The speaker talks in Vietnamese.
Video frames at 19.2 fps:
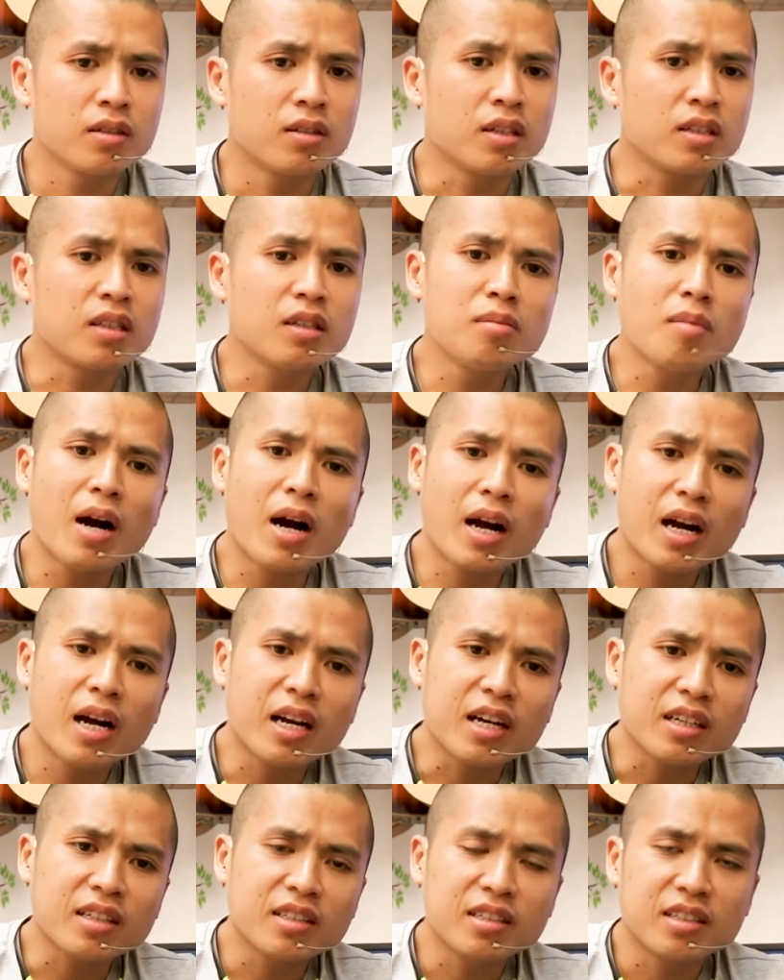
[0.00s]
Phần thứ
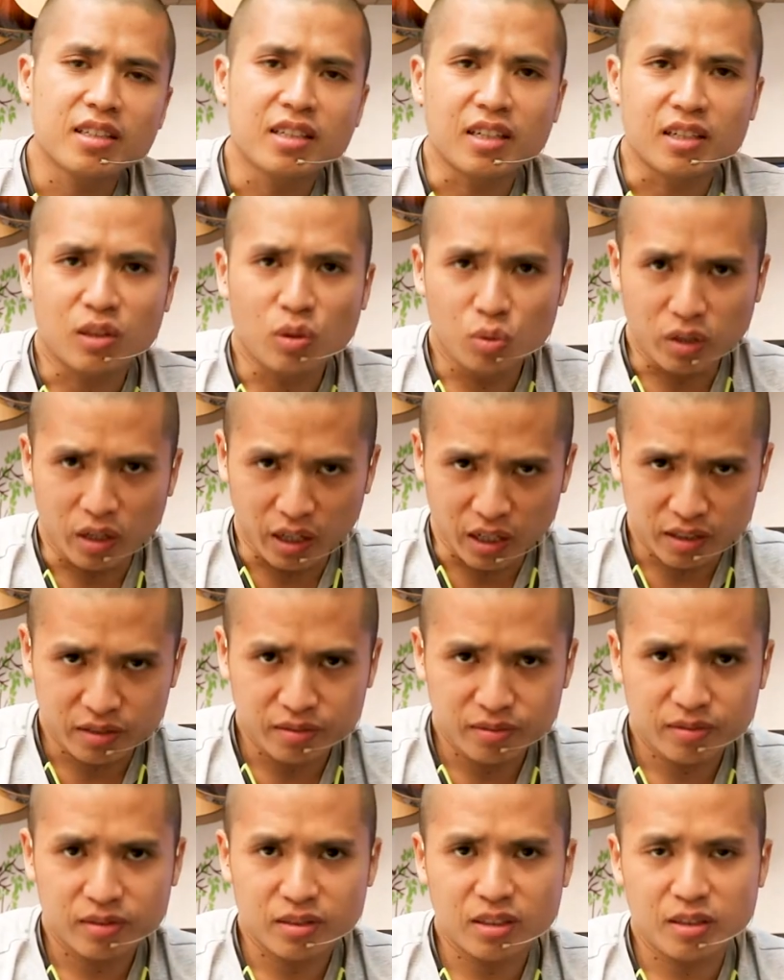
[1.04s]
ba là thu thiệt,
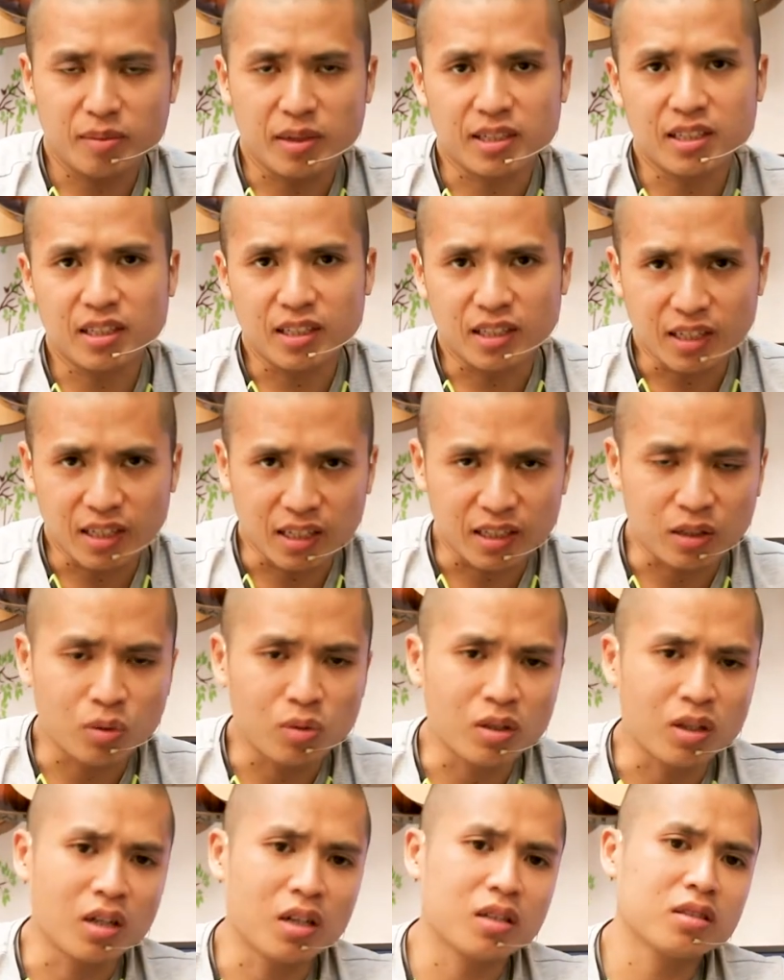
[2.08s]
các bạn sẽ thực hành
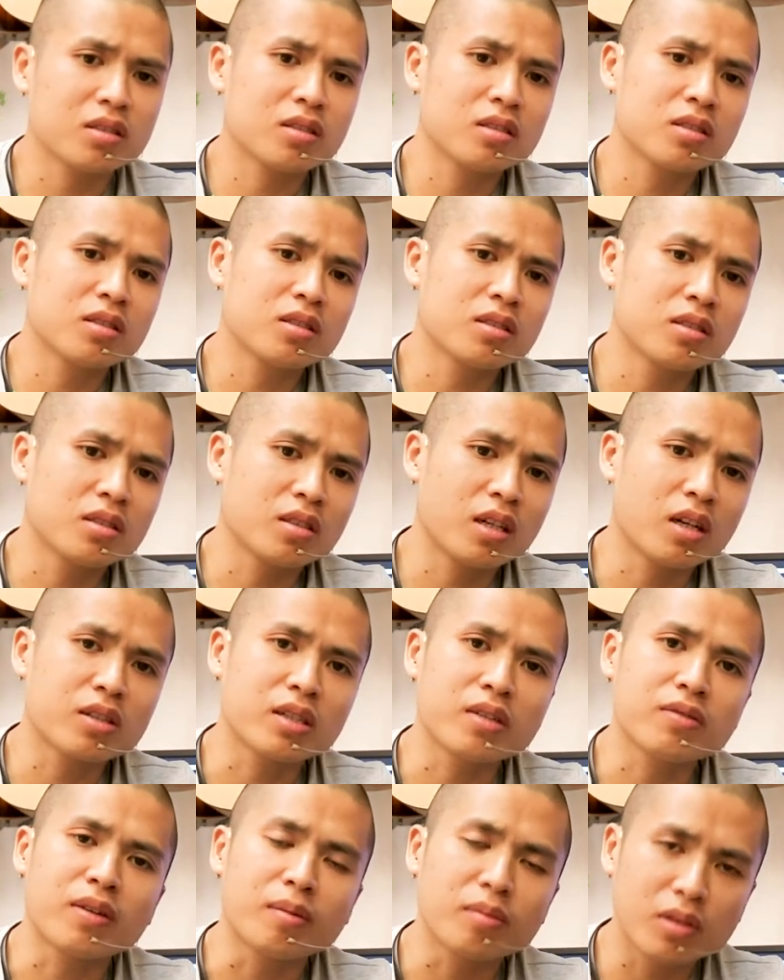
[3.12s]
thu thiệt, giao
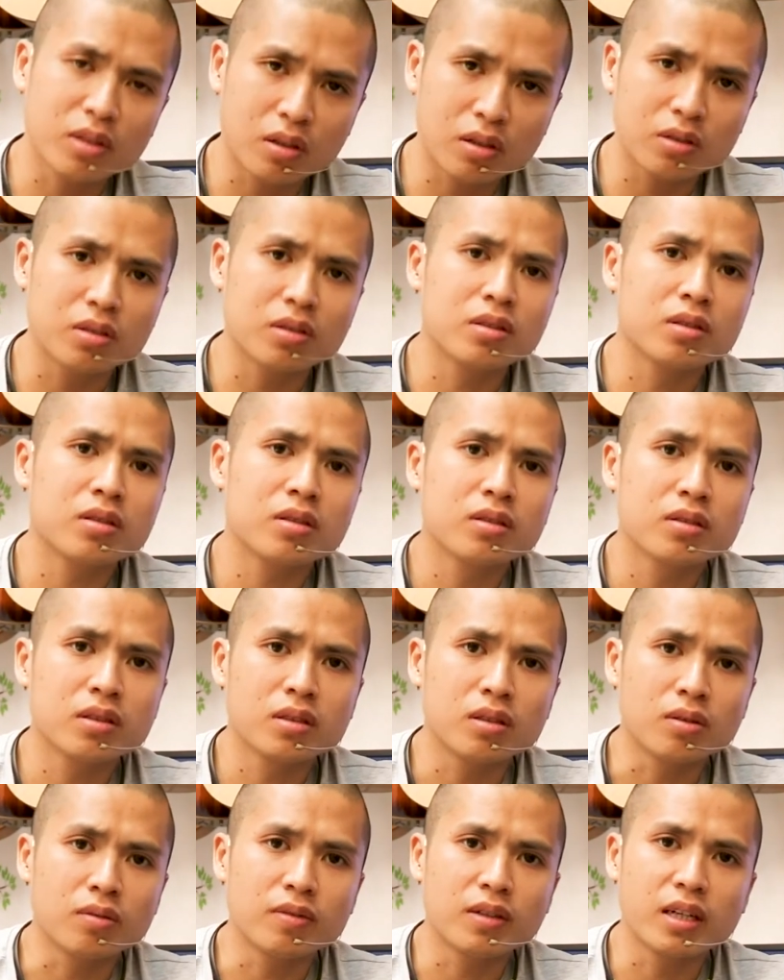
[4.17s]
sản phẩm cho tôi
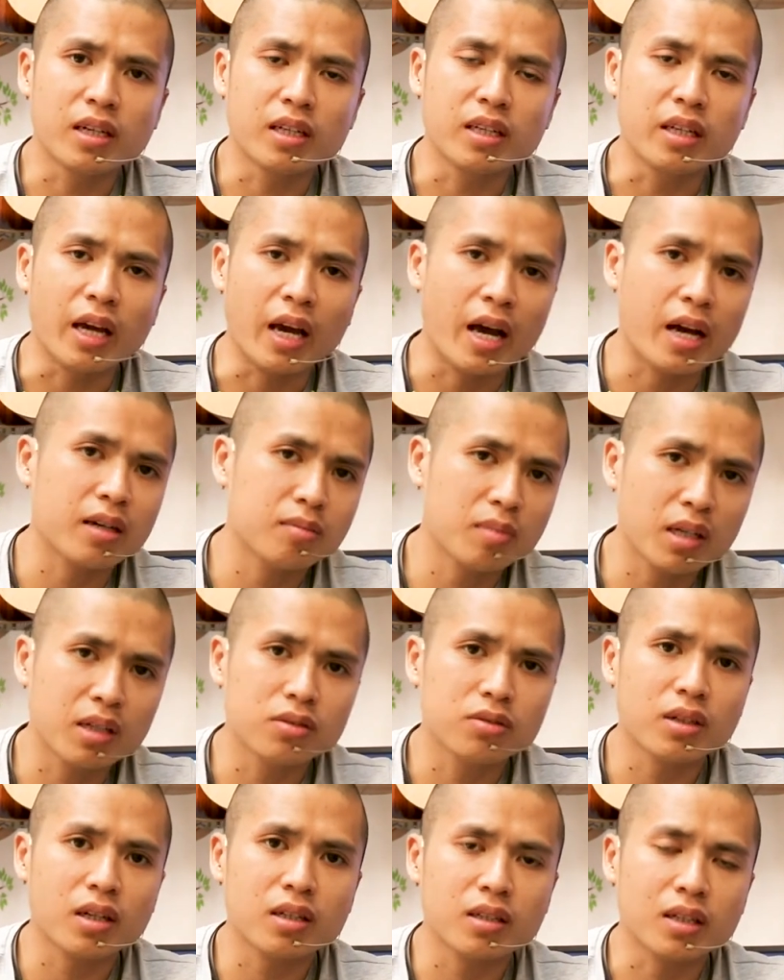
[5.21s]
cùng với lại nhạc
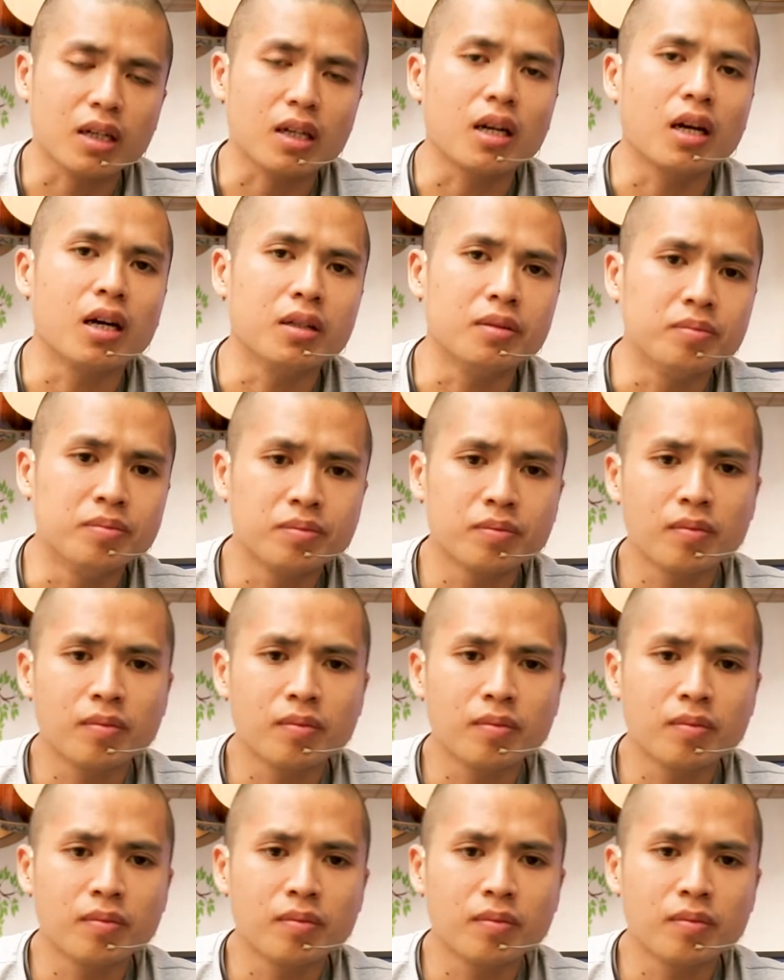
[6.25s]
backing track, nhạc nền.